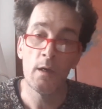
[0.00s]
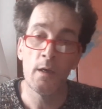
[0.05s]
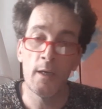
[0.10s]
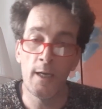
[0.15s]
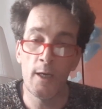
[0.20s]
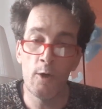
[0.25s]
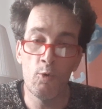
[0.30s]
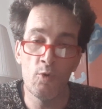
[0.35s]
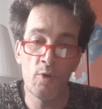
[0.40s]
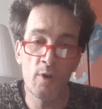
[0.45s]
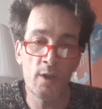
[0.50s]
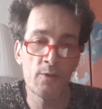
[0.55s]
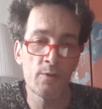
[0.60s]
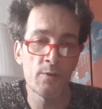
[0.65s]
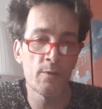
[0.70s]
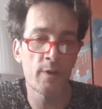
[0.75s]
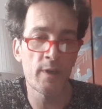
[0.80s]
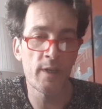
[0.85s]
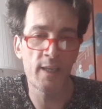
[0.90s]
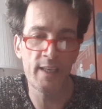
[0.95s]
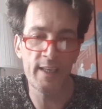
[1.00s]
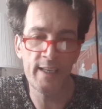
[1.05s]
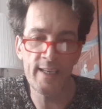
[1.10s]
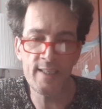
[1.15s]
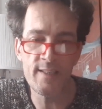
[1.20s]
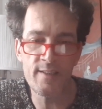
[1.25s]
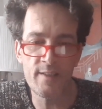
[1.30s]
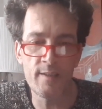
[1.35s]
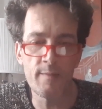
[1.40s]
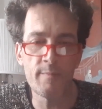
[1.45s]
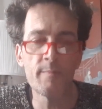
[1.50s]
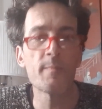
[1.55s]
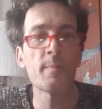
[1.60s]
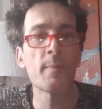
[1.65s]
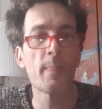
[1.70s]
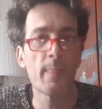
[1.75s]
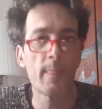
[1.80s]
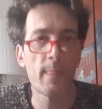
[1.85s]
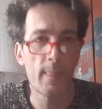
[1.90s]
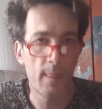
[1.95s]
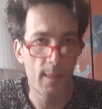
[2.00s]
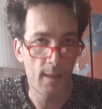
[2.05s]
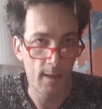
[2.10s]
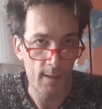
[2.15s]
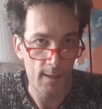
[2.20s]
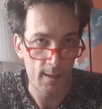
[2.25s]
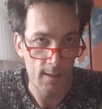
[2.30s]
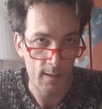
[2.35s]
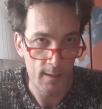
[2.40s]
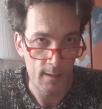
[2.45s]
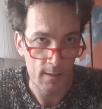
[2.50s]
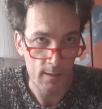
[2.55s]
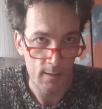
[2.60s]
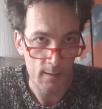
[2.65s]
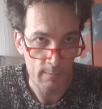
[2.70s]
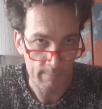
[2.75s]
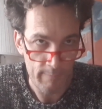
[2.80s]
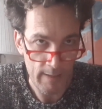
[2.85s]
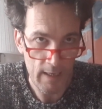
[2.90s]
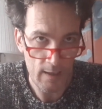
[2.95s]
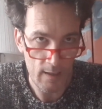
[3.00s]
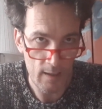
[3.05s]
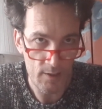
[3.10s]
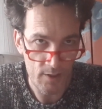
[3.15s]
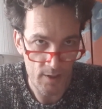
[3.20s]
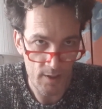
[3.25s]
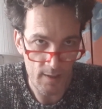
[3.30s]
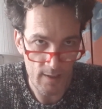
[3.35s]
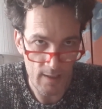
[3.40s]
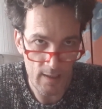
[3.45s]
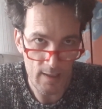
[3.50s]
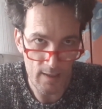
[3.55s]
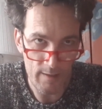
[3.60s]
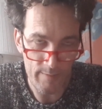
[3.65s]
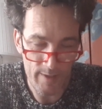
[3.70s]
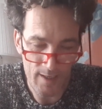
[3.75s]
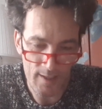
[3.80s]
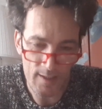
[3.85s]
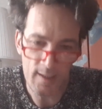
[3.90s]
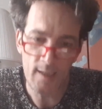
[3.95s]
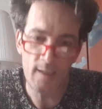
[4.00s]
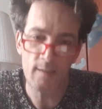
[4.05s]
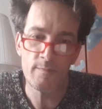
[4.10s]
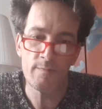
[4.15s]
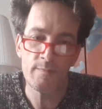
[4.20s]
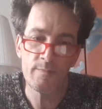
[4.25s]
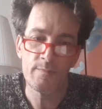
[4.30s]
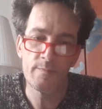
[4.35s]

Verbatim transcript: E un oratore chiese. Parlaci della libertà.